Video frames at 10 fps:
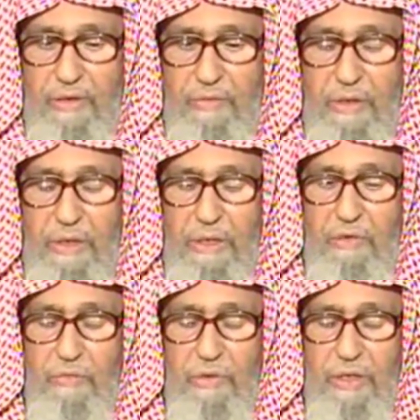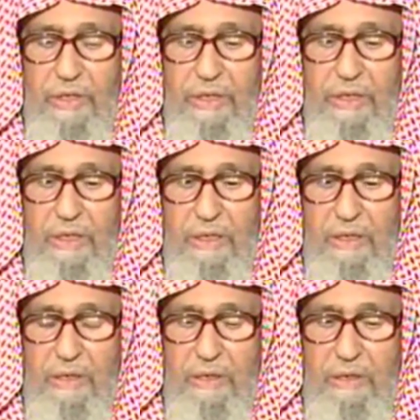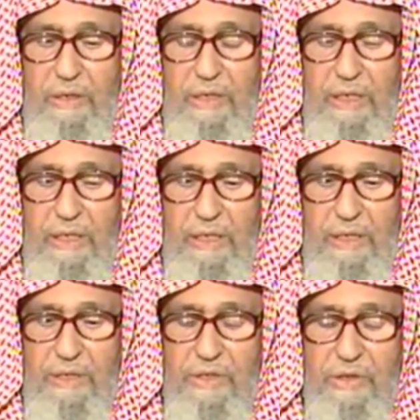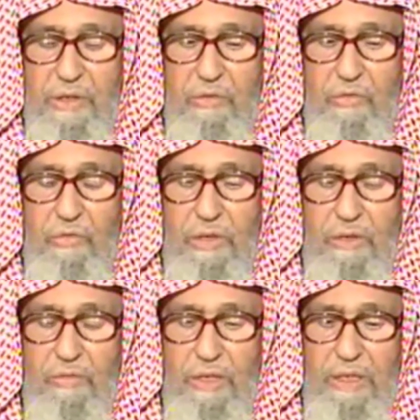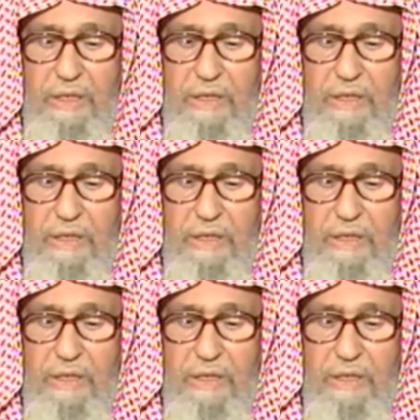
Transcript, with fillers: فقال هم الذين لا يسترقون ولا